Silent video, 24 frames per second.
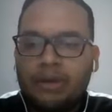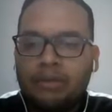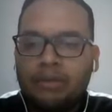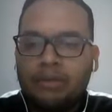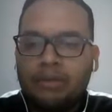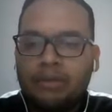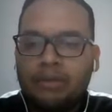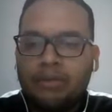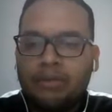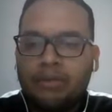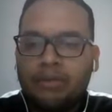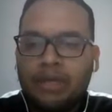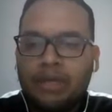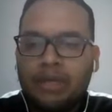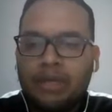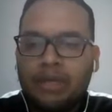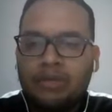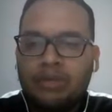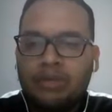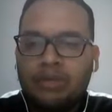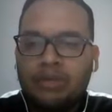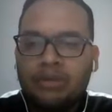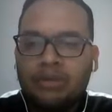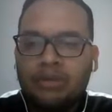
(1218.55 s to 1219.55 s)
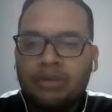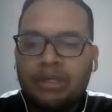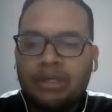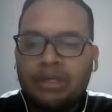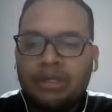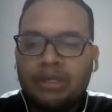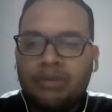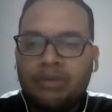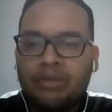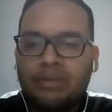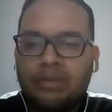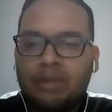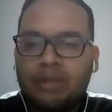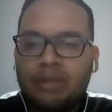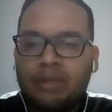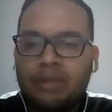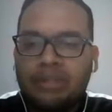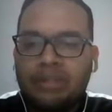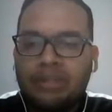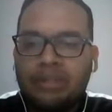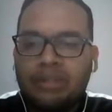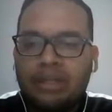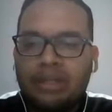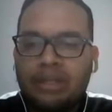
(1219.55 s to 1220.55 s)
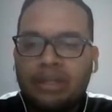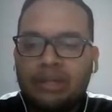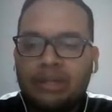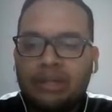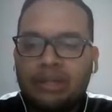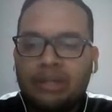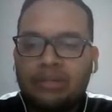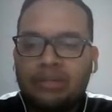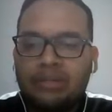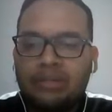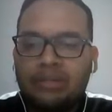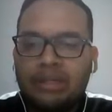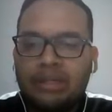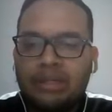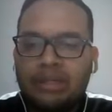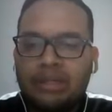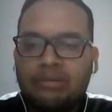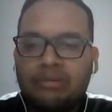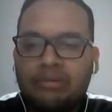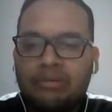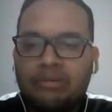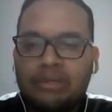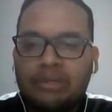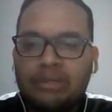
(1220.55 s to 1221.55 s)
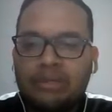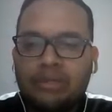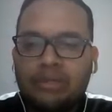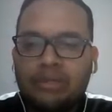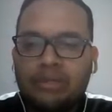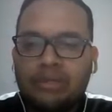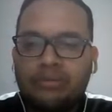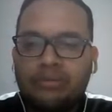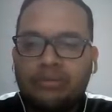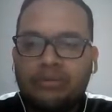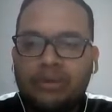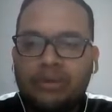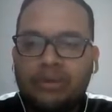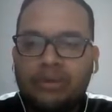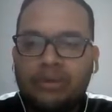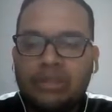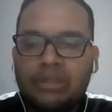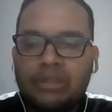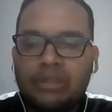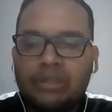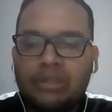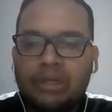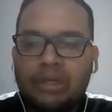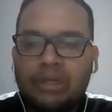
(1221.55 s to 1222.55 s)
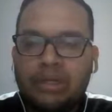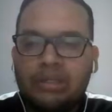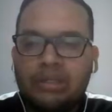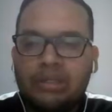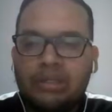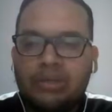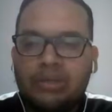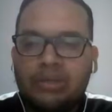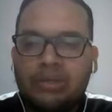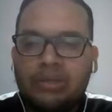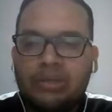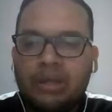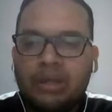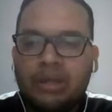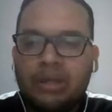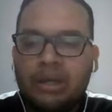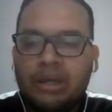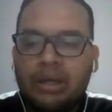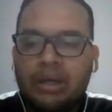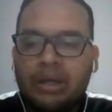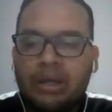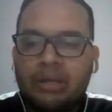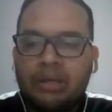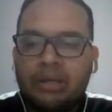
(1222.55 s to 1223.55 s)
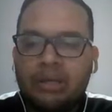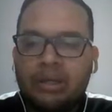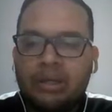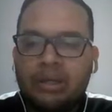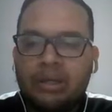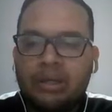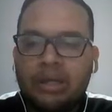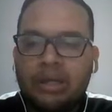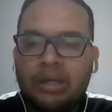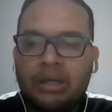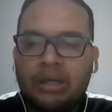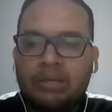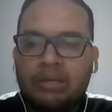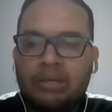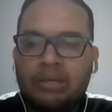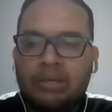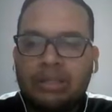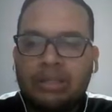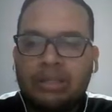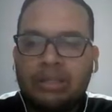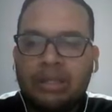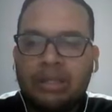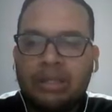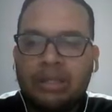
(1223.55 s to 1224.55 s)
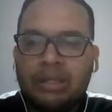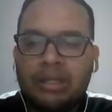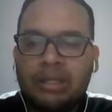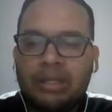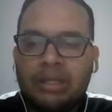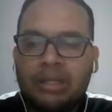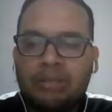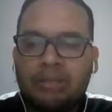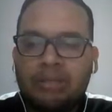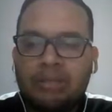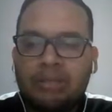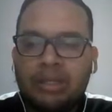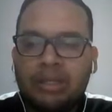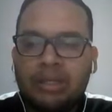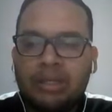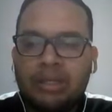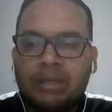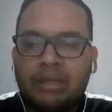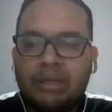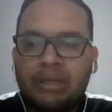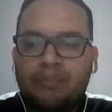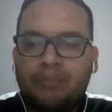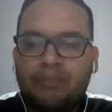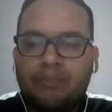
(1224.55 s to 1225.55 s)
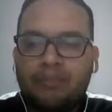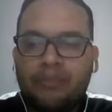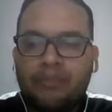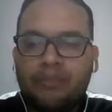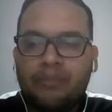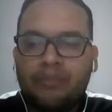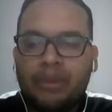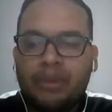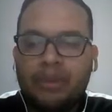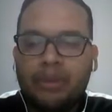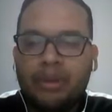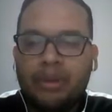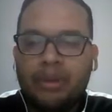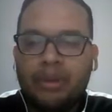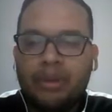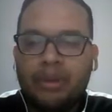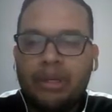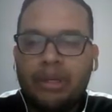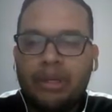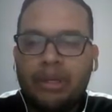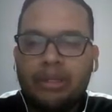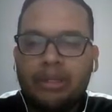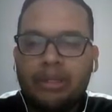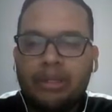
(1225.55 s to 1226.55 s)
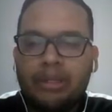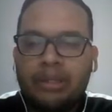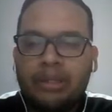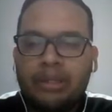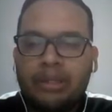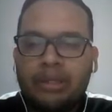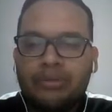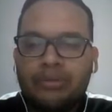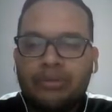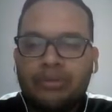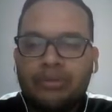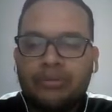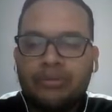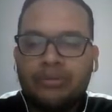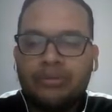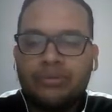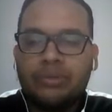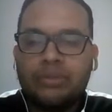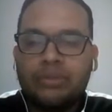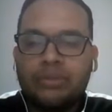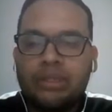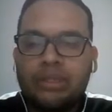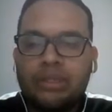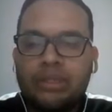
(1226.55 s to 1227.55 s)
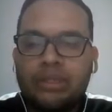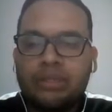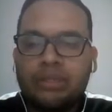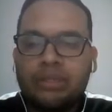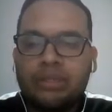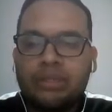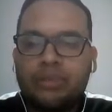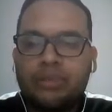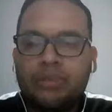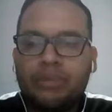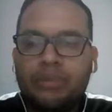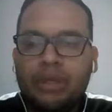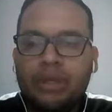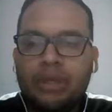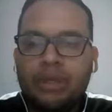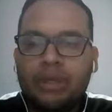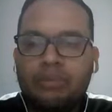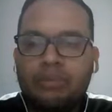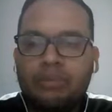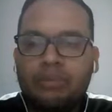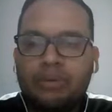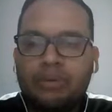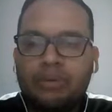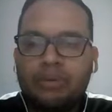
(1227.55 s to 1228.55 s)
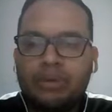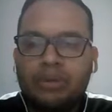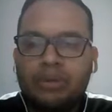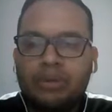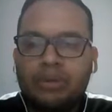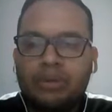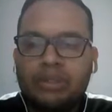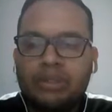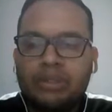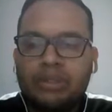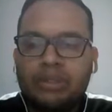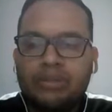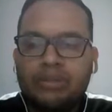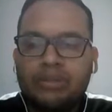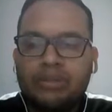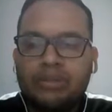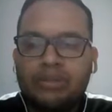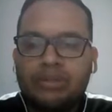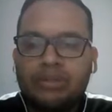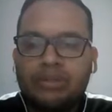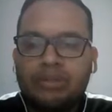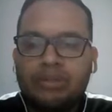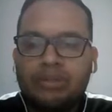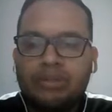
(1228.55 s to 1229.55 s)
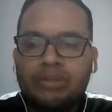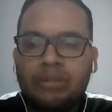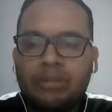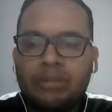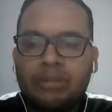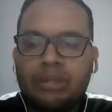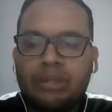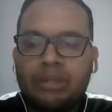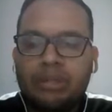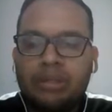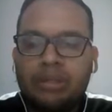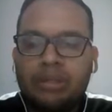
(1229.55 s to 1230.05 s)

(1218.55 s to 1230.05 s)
¿Por qué llamo la totalidad? Porque en base a la totalidad vamos a hallar su frecuencia relativa, que no es nada más que la demanda entre su totalidad. Por ejemplo, 319.000